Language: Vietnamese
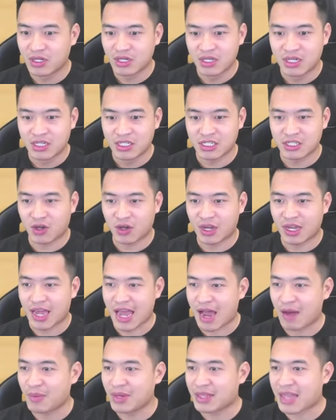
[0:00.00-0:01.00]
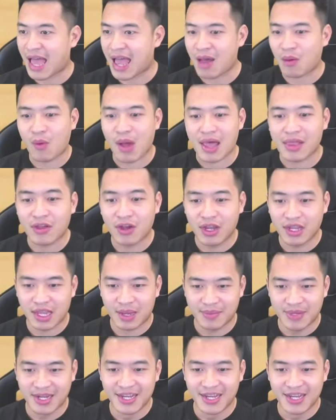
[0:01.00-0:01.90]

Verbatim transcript: Thế rồi, ao à, meta quá rồi anh em ơi